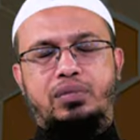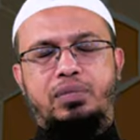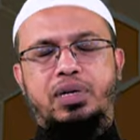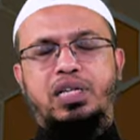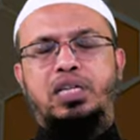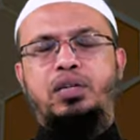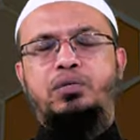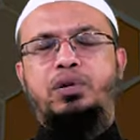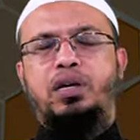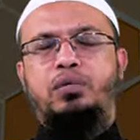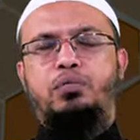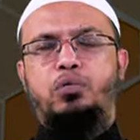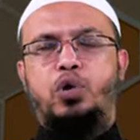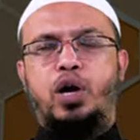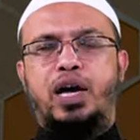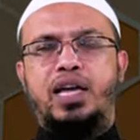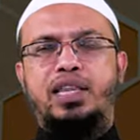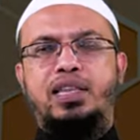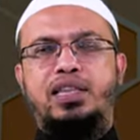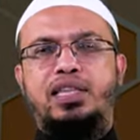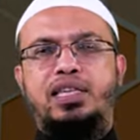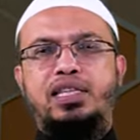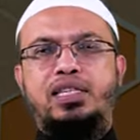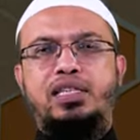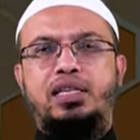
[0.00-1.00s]
বেশিরভাগ
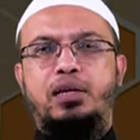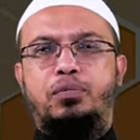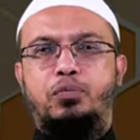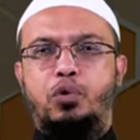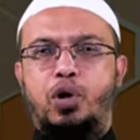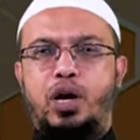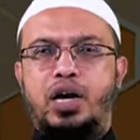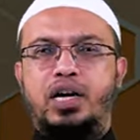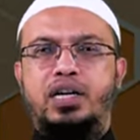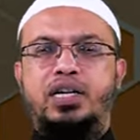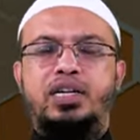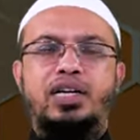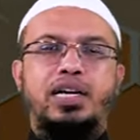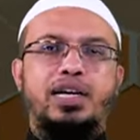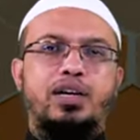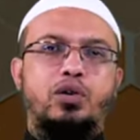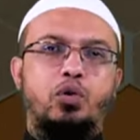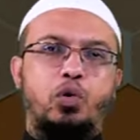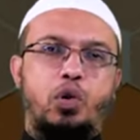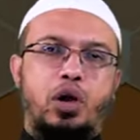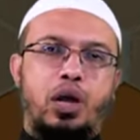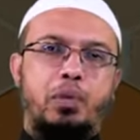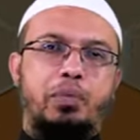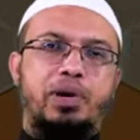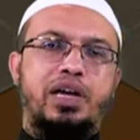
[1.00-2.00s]
মুহাদ্দিস মহাক্কিক
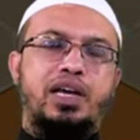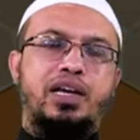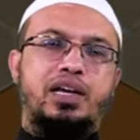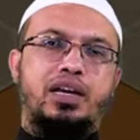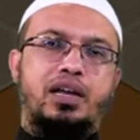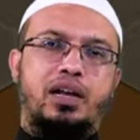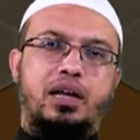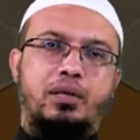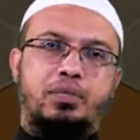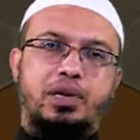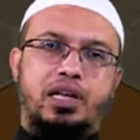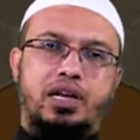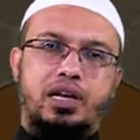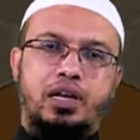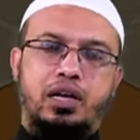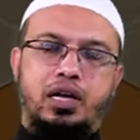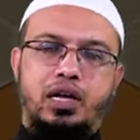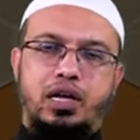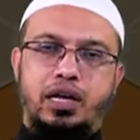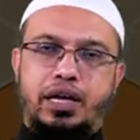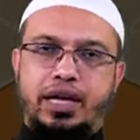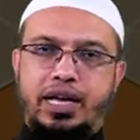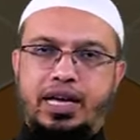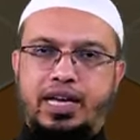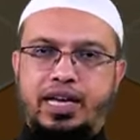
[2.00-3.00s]
ওলামা একরামের
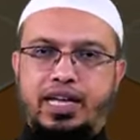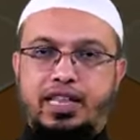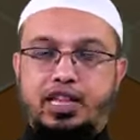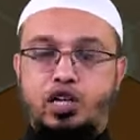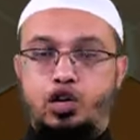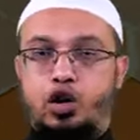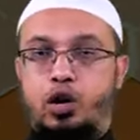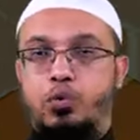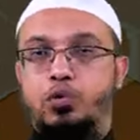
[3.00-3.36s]
এক্ষেত্রে